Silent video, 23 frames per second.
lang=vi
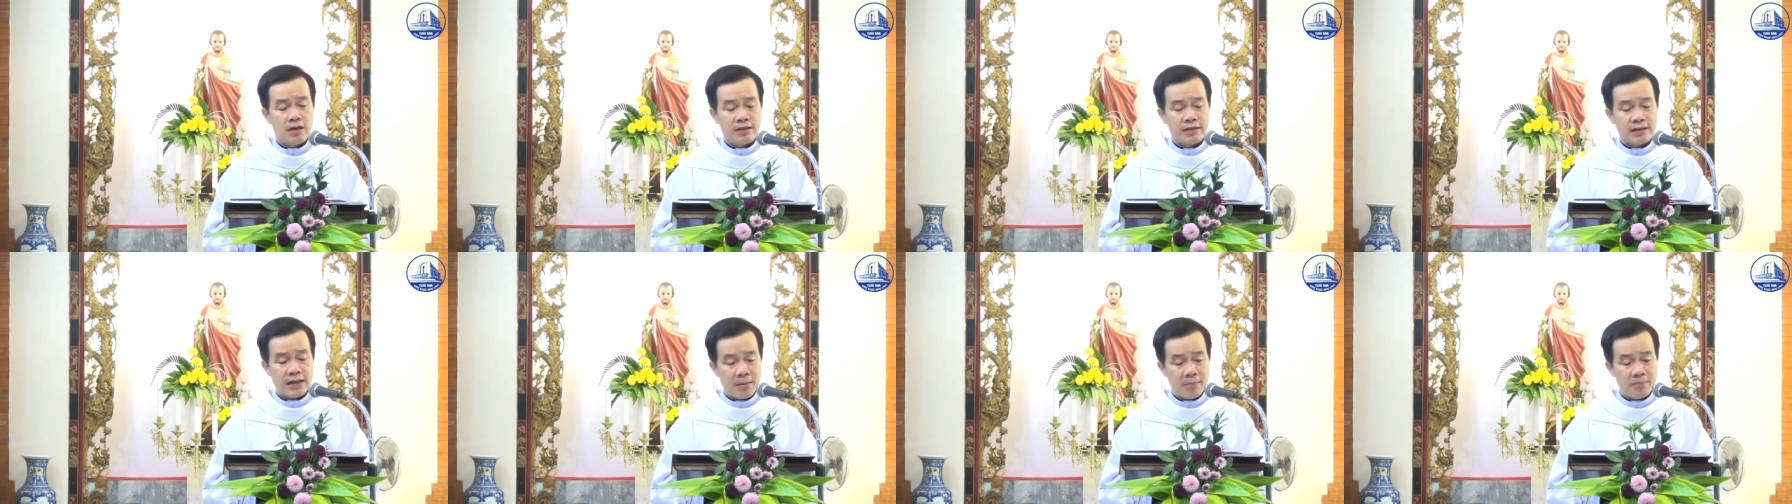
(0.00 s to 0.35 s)

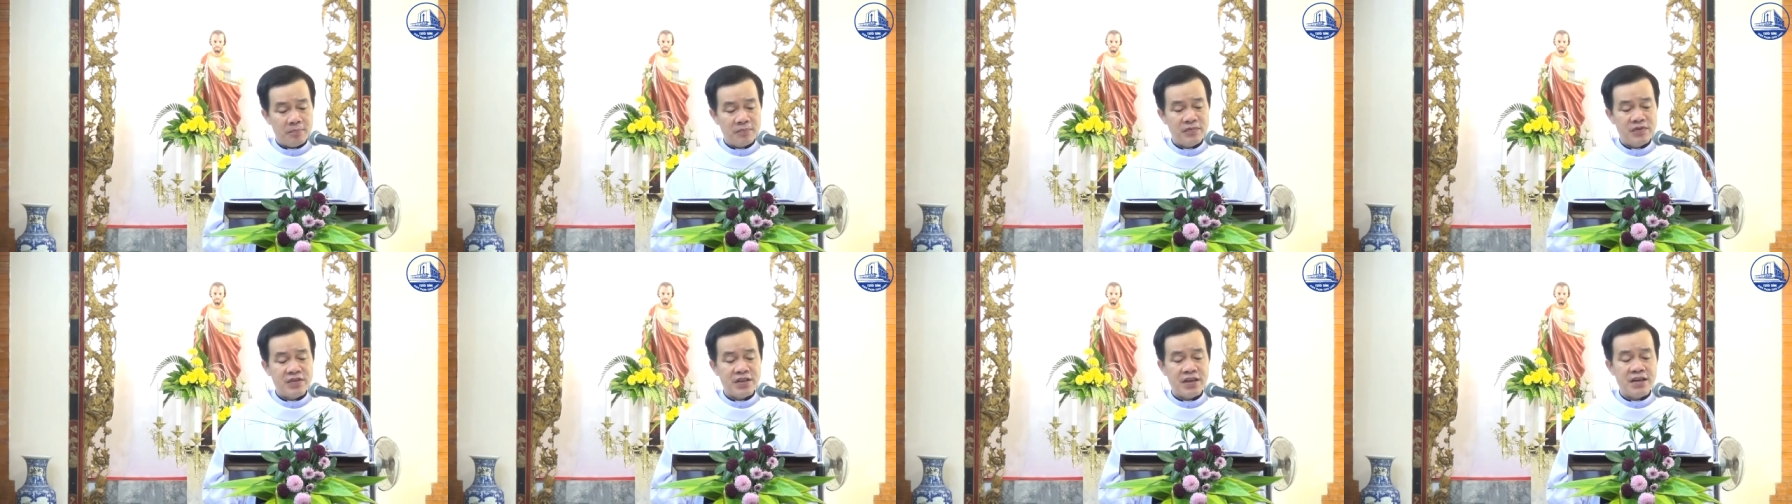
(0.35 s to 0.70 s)

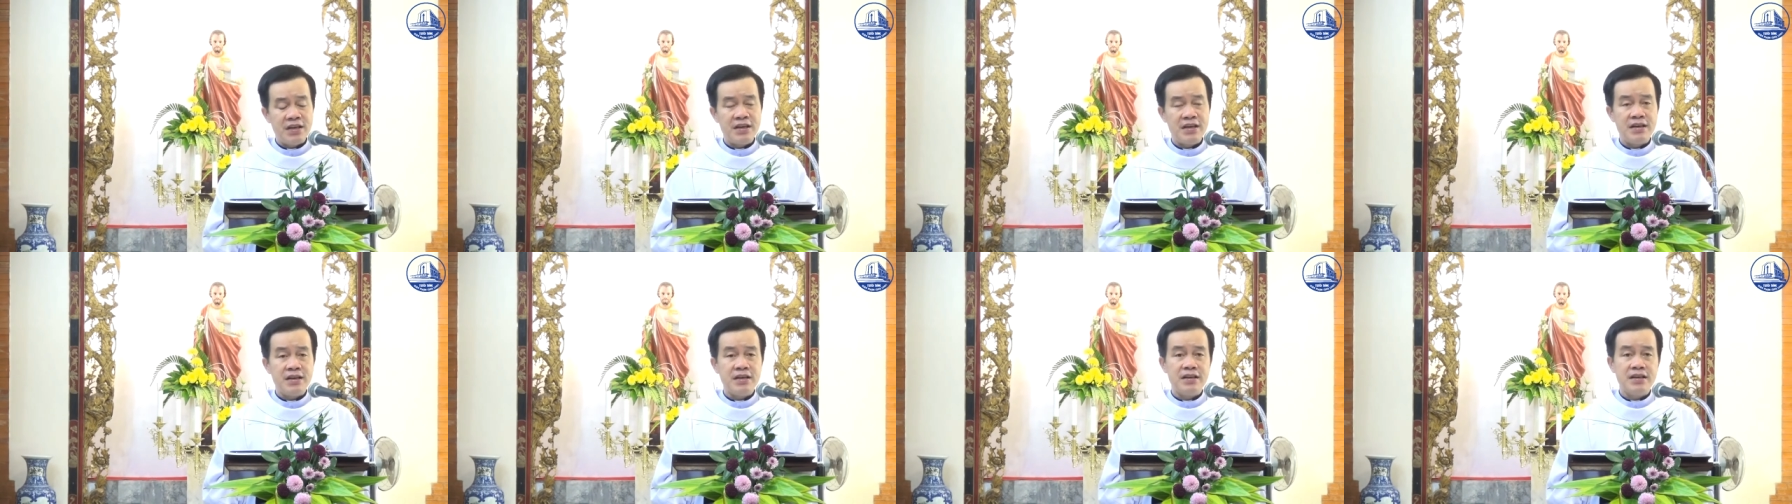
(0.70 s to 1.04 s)
thậm
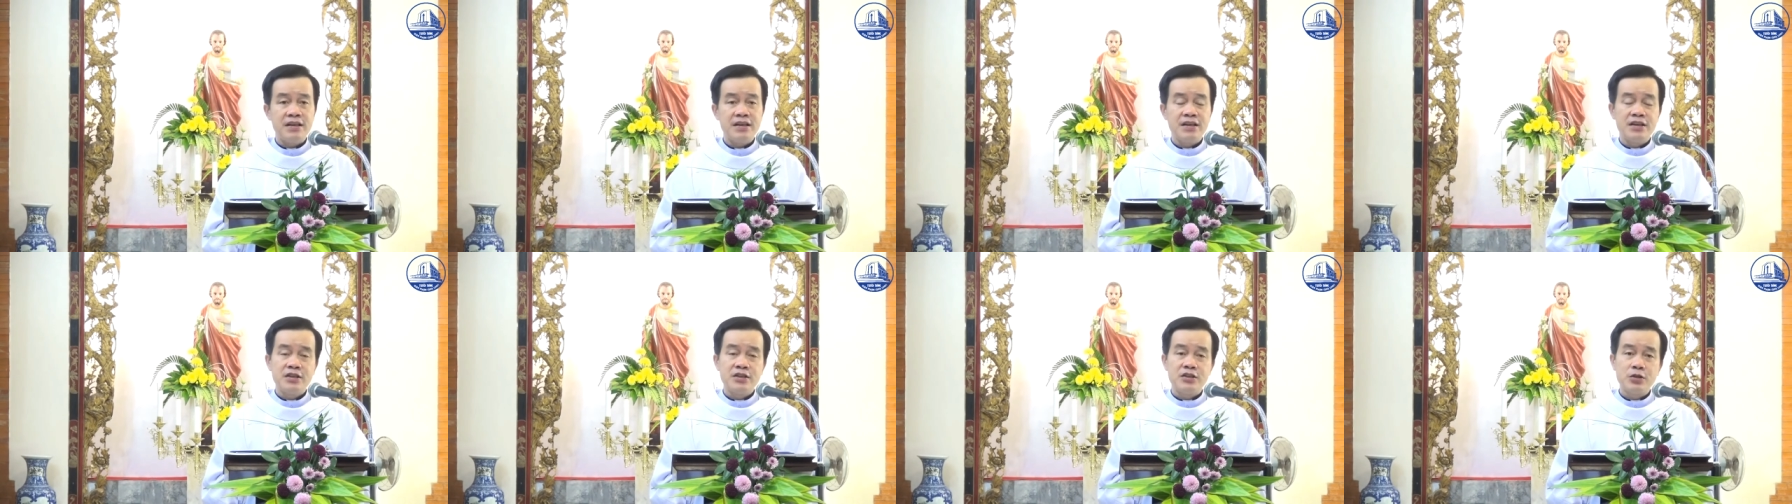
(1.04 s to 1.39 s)
chí
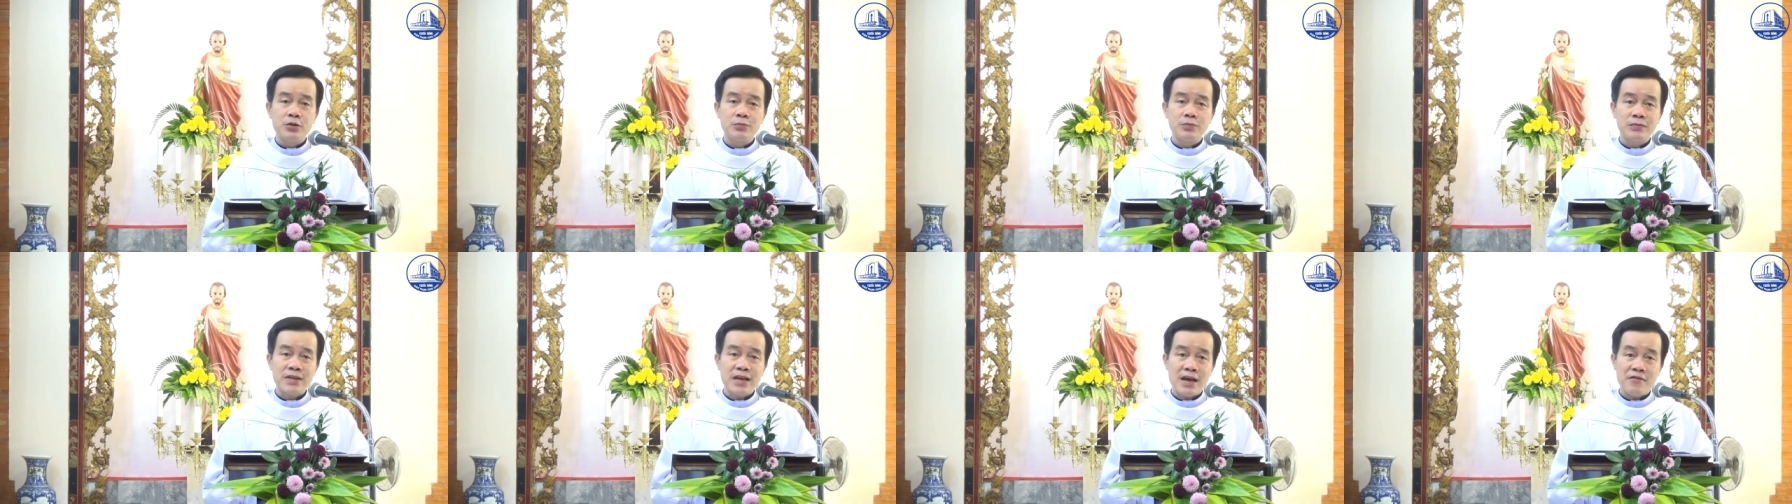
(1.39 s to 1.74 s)

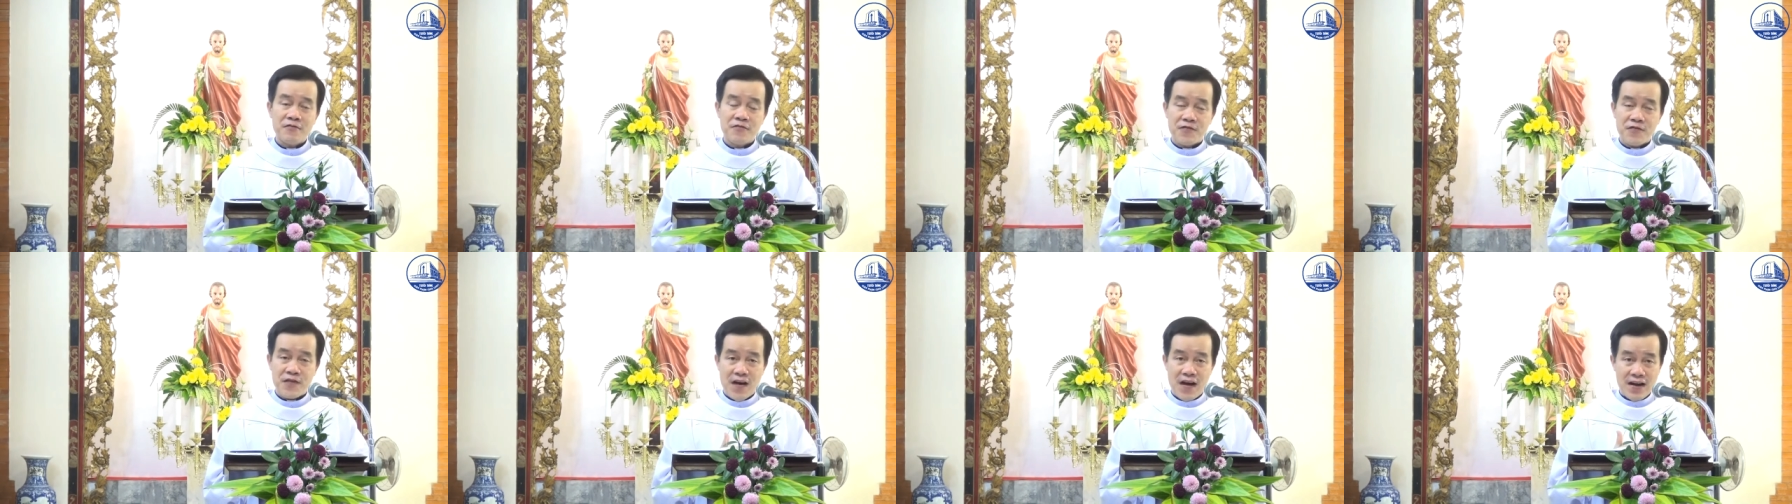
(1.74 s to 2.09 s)
chúng ta
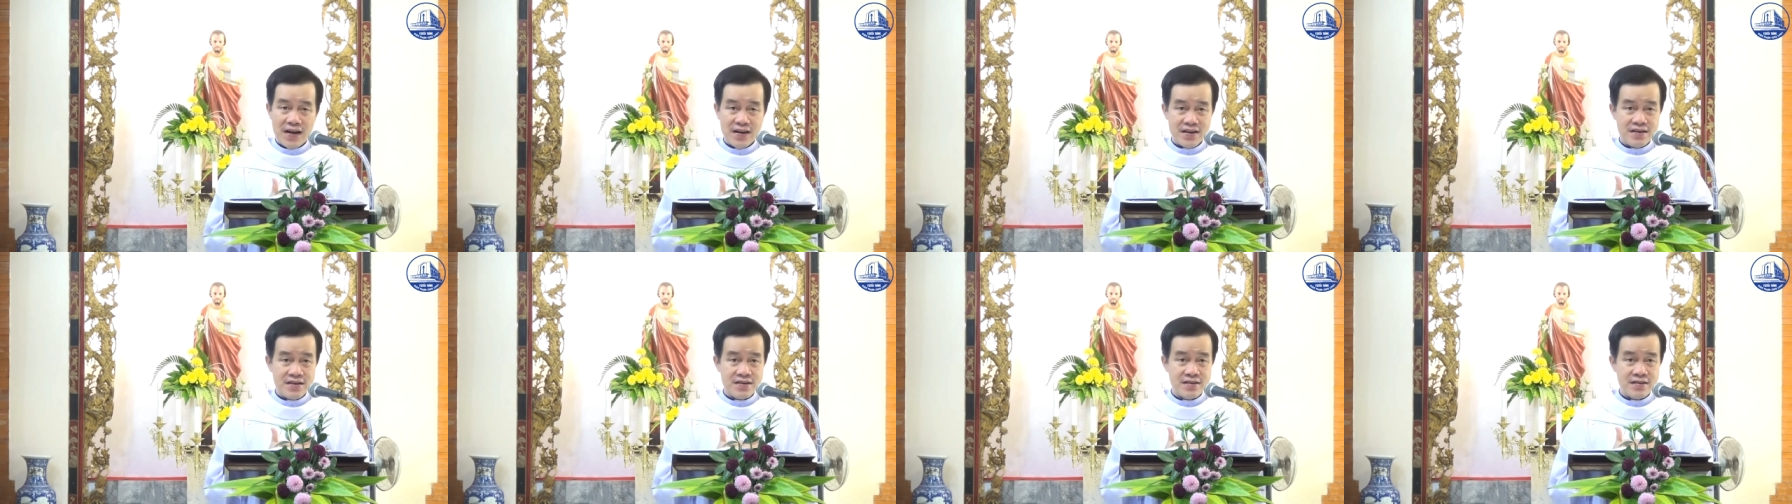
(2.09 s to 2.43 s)

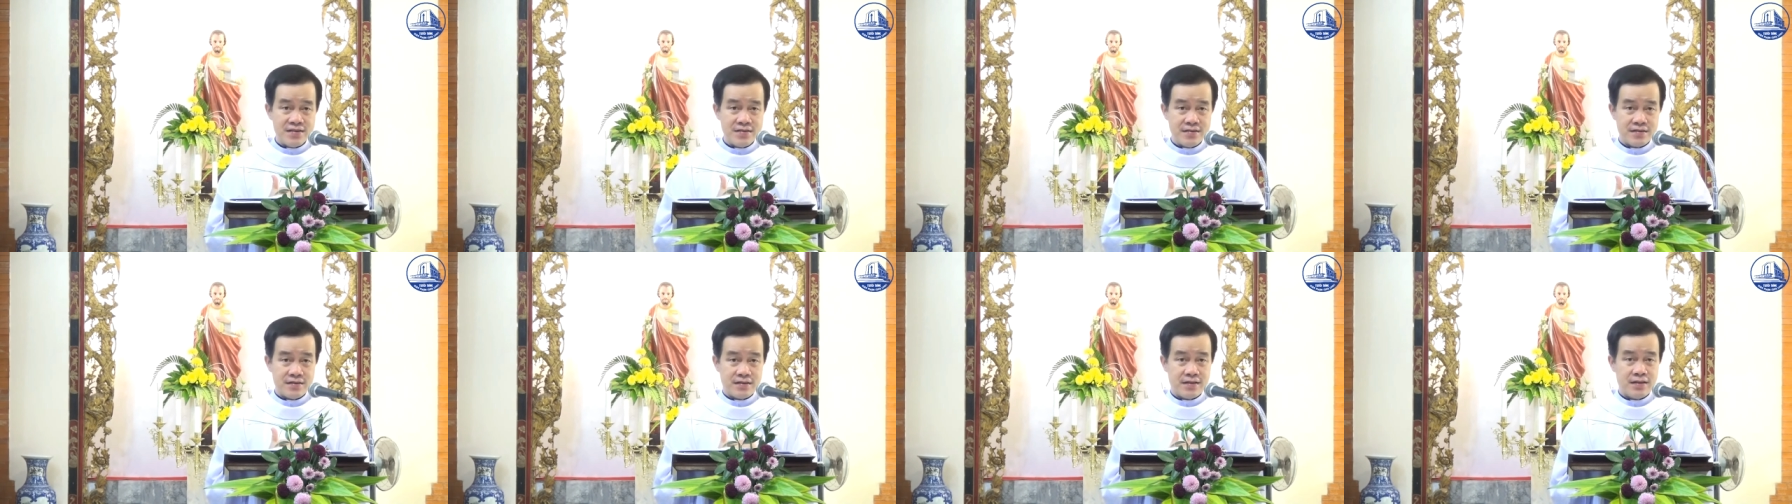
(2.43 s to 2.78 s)
phản
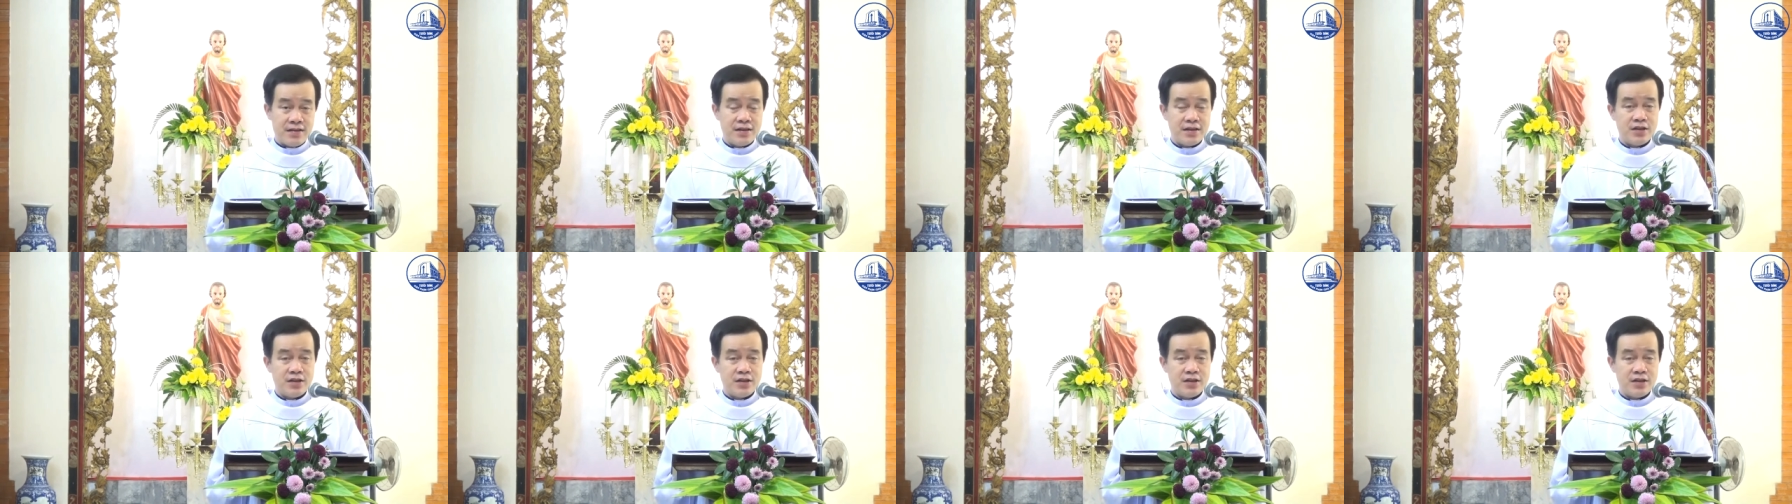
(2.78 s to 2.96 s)
ứng